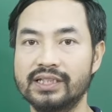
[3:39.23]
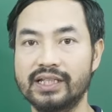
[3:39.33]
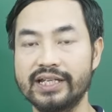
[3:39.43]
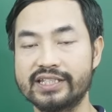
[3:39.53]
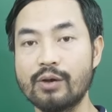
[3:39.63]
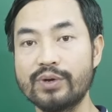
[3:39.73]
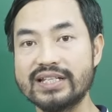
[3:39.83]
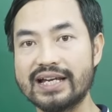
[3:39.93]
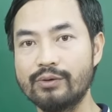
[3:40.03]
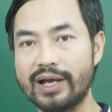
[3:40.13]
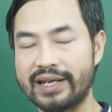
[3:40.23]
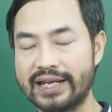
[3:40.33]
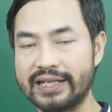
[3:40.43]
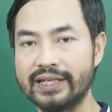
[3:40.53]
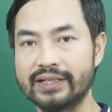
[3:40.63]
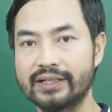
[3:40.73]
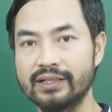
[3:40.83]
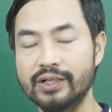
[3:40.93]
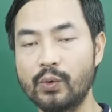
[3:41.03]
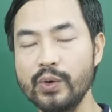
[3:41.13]
Thì trong cái giai đoạn này,
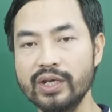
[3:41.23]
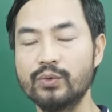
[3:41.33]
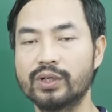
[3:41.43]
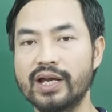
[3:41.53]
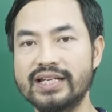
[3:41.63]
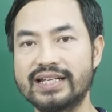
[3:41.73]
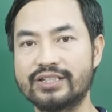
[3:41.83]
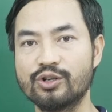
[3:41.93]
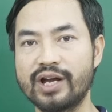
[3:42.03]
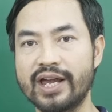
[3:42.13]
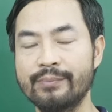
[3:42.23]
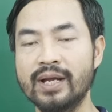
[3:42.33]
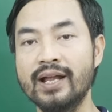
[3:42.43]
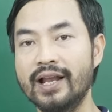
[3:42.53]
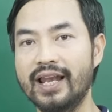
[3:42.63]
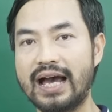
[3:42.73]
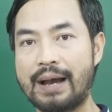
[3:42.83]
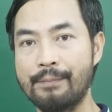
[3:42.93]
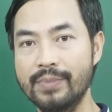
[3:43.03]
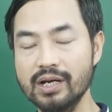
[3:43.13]
lời khuyên của thầy dành cho các em
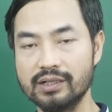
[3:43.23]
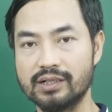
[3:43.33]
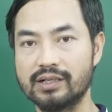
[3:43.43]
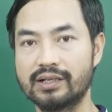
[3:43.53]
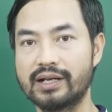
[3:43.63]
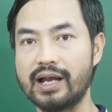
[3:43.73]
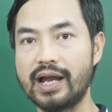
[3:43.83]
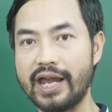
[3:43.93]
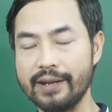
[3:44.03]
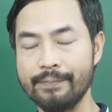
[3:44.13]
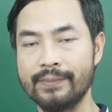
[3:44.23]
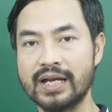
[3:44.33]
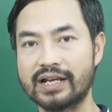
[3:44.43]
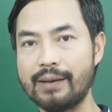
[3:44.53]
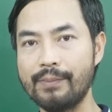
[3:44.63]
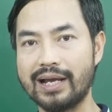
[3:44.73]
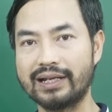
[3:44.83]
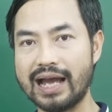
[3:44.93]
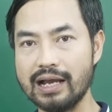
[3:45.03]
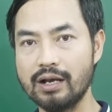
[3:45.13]
là mượn các bạn
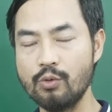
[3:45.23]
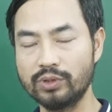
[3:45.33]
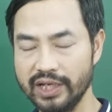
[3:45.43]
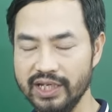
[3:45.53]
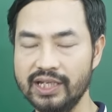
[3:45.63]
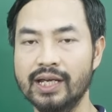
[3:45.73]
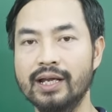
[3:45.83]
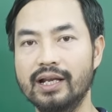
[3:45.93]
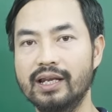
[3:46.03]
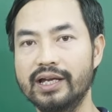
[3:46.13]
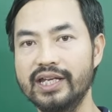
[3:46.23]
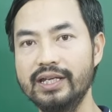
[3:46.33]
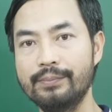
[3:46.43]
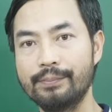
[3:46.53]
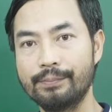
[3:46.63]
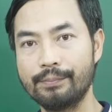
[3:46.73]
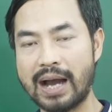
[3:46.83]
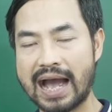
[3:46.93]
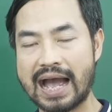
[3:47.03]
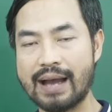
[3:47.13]
khác không thi, lấy
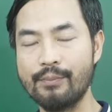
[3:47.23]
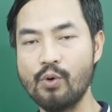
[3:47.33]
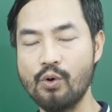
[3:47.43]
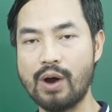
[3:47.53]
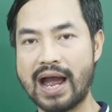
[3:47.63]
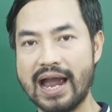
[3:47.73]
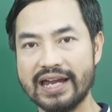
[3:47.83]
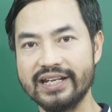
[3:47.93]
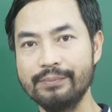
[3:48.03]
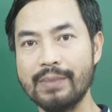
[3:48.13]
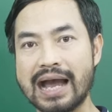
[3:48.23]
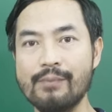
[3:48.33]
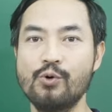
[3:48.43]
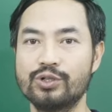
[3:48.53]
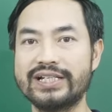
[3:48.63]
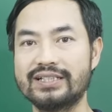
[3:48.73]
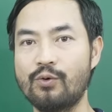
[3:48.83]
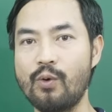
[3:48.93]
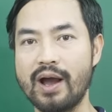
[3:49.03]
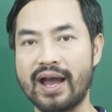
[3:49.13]
2 đến 3 bộ sách
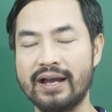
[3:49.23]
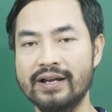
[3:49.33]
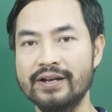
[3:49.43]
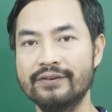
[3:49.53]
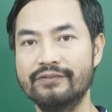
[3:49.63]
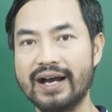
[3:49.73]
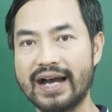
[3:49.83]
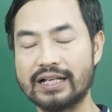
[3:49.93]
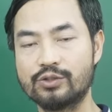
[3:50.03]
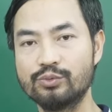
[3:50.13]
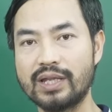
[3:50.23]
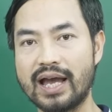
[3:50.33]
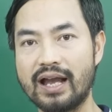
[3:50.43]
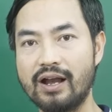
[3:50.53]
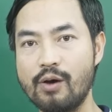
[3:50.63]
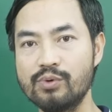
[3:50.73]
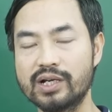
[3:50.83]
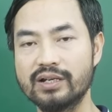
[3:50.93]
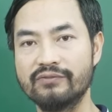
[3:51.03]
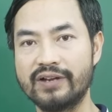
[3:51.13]
giáo khoa. Và chúng ta không
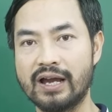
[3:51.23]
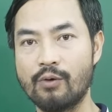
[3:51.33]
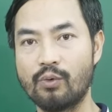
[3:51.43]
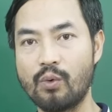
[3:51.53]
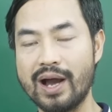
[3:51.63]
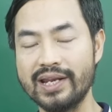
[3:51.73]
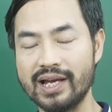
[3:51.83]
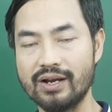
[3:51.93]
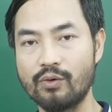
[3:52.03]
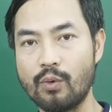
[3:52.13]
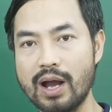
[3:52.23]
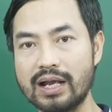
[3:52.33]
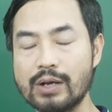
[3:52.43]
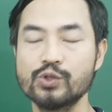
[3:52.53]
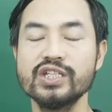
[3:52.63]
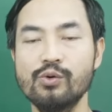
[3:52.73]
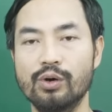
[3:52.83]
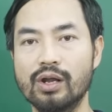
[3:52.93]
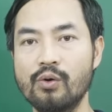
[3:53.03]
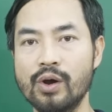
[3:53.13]
cần phải học quá nặng, quá cao siêu
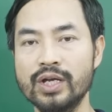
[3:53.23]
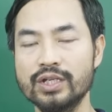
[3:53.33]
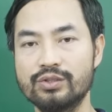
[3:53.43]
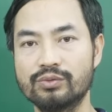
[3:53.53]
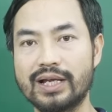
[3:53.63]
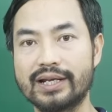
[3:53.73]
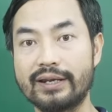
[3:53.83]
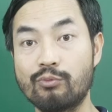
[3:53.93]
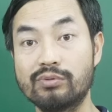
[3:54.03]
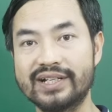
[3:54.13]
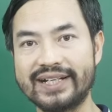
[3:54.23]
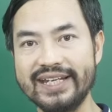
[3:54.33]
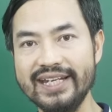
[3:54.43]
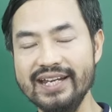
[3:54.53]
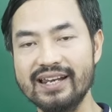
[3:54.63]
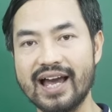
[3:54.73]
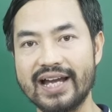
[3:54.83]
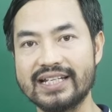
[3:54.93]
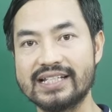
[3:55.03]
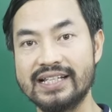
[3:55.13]
ở đâu. Chúng ta đọc kỹ
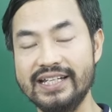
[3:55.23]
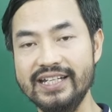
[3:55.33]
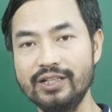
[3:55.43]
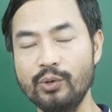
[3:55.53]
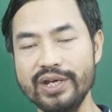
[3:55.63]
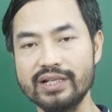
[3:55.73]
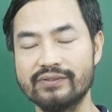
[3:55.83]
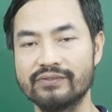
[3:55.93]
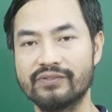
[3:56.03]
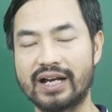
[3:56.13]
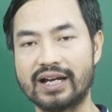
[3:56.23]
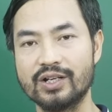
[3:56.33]
lại lý thuyết và các